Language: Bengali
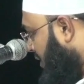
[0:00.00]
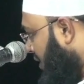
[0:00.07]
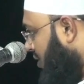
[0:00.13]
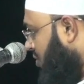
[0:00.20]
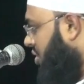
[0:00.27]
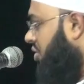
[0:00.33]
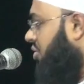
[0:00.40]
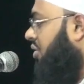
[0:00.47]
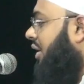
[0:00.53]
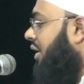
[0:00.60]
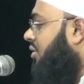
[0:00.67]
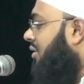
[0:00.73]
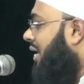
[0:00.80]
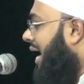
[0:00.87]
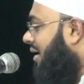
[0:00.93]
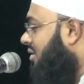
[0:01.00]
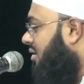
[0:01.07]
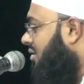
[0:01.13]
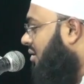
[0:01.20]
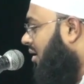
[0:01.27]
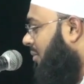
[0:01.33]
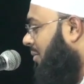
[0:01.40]
সেই জন্য একটু রাগ
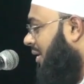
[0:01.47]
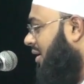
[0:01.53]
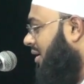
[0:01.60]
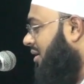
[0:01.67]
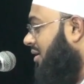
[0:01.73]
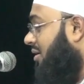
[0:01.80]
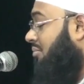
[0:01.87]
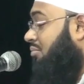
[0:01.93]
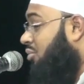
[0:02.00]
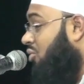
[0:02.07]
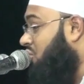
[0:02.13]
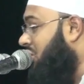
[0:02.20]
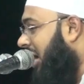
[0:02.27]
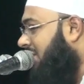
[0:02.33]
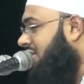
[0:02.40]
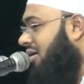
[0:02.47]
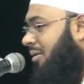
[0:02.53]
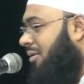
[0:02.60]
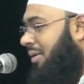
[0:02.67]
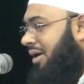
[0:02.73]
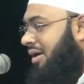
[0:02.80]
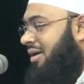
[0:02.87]
দিতে হবে বুঝাতে
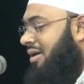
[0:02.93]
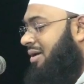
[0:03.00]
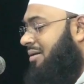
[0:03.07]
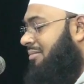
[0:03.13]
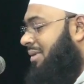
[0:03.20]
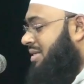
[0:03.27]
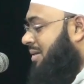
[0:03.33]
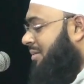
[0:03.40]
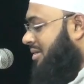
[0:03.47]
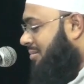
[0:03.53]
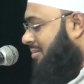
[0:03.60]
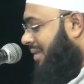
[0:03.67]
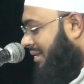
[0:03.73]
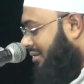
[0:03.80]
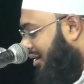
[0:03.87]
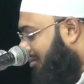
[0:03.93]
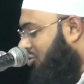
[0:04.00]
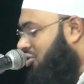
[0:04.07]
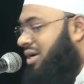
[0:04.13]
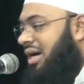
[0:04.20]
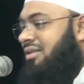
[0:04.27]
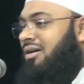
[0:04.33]
হবে মাঝে মাঝে মাথা
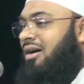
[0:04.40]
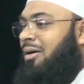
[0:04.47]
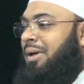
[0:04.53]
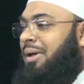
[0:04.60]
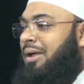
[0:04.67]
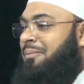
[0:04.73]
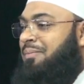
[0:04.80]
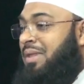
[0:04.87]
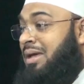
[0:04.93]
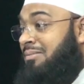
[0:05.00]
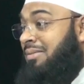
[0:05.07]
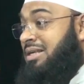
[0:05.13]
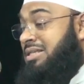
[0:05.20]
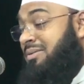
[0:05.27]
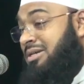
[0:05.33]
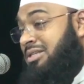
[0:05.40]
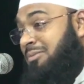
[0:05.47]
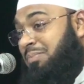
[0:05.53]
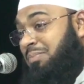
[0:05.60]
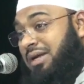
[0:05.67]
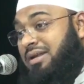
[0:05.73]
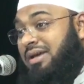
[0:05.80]
মুছাতে হবে মাঝে মাঝে
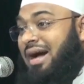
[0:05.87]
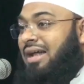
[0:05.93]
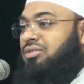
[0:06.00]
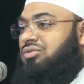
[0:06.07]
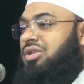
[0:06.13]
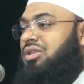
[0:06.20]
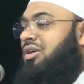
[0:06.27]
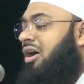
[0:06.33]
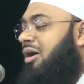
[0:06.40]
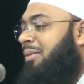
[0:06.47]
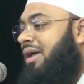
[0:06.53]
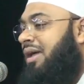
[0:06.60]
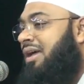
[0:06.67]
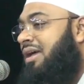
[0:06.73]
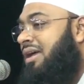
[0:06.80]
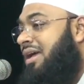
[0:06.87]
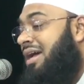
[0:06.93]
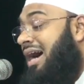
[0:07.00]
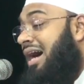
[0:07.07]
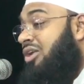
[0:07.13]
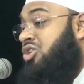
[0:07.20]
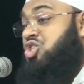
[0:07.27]
পিঠে হাত দিতে হবে
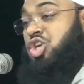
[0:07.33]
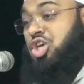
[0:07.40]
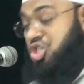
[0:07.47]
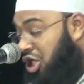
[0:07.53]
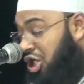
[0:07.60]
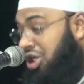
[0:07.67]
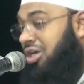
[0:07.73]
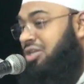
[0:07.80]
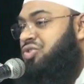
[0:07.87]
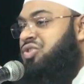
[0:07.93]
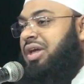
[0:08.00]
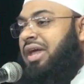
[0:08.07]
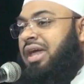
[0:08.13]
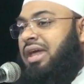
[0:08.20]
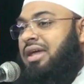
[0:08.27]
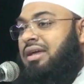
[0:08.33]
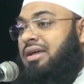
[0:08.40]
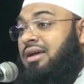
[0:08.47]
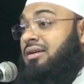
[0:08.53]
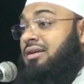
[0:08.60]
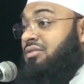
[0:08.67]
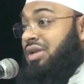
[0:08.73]
আর শোষণ হচ্ছে
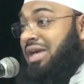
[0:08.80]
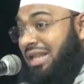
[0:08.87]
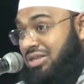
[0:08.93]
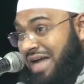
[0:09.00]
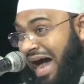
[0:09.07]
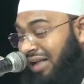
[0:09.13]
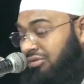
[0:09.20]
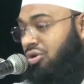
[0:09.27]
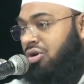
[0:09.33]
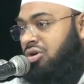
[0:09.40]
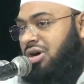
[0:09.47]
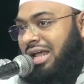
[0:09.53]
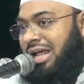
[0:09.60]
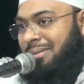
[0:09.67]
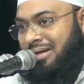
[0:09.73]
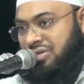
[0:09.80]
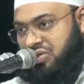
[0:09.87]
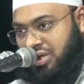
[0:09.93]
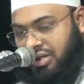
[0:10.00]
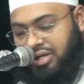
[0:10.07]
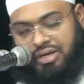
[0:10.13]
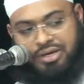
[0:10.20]
নির্যাতন করা
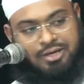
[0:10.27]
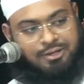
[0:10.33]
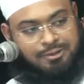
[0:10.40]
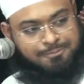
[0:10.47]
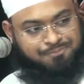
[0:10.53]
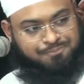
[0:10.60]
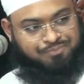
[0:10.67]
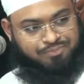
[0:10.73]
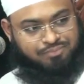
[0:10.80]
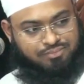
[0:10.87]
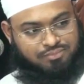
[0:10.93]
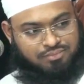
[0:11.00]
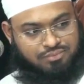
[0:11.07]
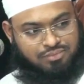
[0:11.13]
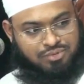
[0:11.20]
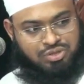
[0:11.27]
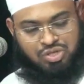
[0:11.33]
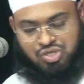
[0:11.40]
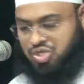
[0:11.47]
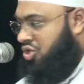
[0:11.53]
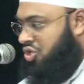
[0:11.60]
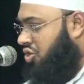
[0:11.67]
বাচ্চাদেরকে
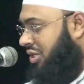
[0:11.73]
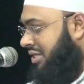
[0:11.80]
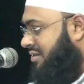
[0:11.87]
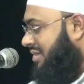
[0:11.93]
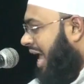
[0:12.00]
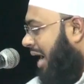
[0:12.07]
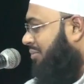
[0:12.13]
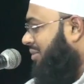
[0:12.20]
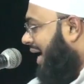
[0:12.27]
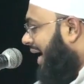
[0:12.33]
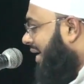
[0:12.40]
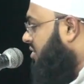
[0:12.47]
শোষণ ইসলাম জায়েজ